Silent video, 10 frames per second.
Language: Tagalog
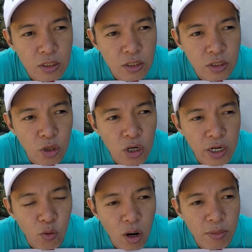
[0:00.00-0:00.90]
So, ang
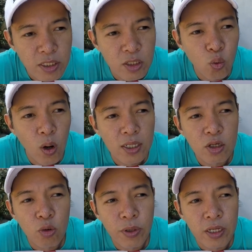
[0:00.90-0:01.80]
requirements is one
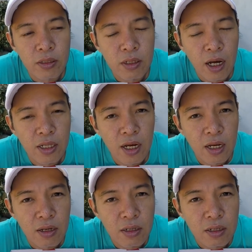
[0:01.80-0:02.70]
comment kada